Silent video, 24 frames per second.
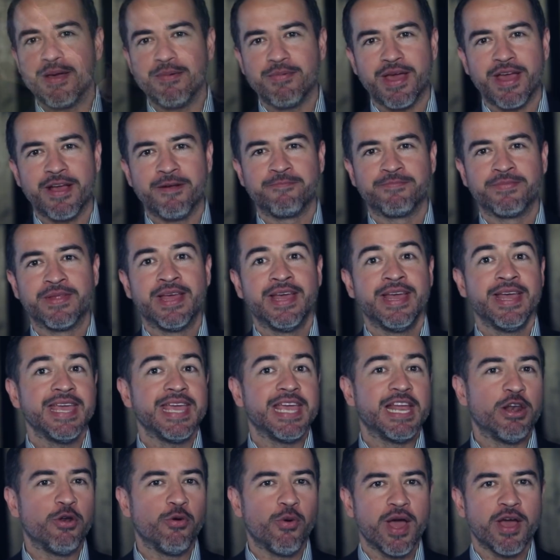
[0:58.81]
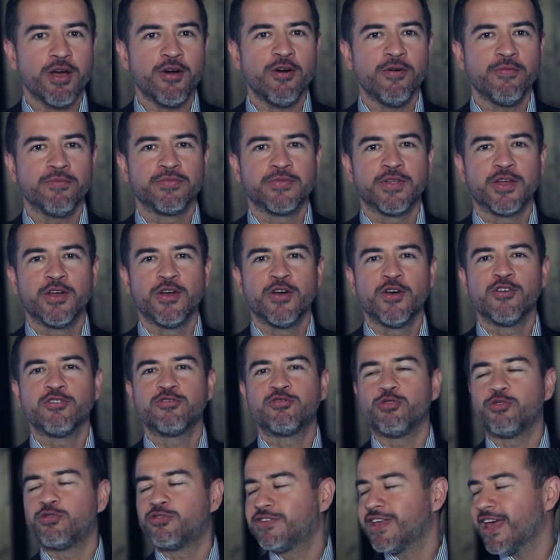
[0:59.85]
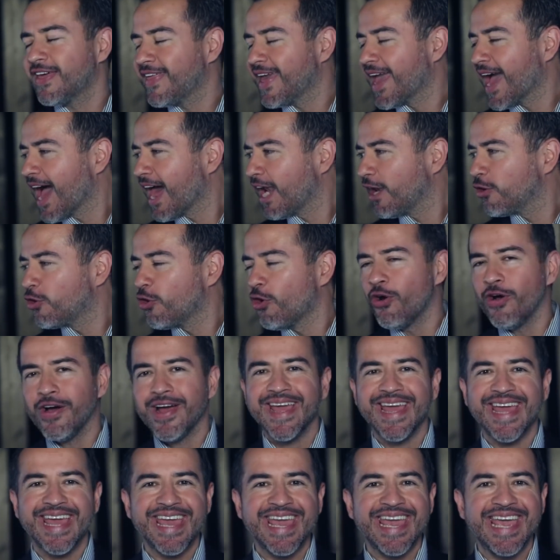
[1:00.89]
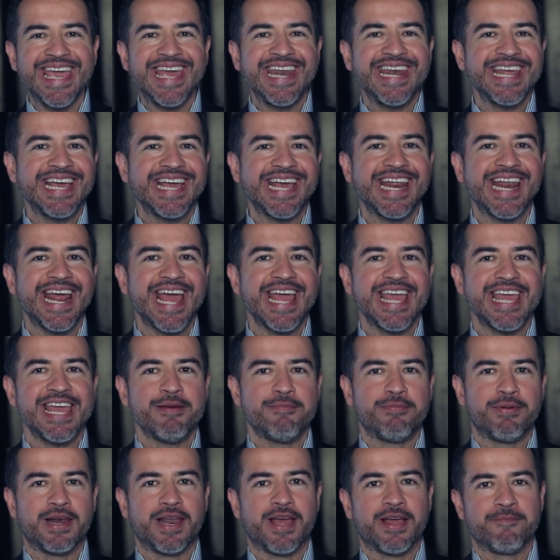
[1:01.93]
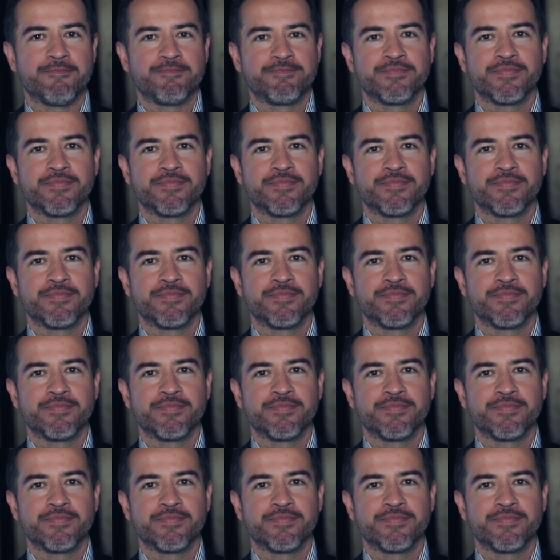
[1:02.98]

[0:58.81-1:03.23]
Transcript: bebé y luego sucede algo increíble.